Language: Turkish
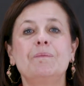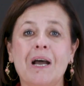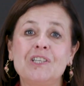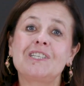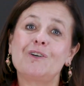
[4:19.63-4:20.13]

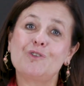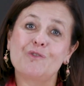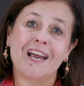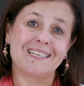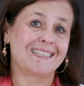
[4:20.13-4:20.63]
başka
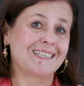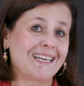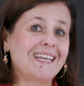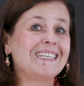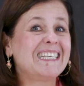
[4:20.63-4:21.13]

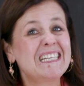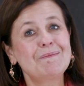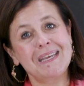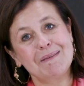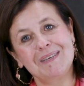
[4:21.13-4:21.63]
üniversitelere
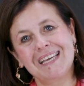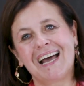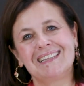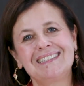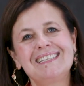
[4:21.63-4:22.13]
girme
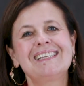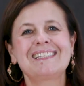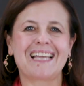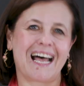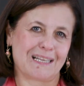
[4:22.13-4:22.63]
imkanını
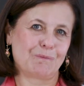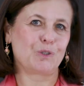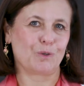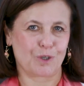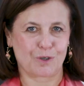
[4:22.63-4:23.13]

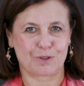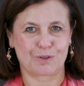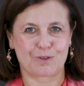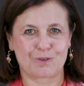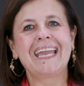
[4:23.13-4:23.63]
sağlamış
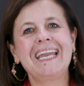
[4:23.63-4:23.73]
oluyorsunuz.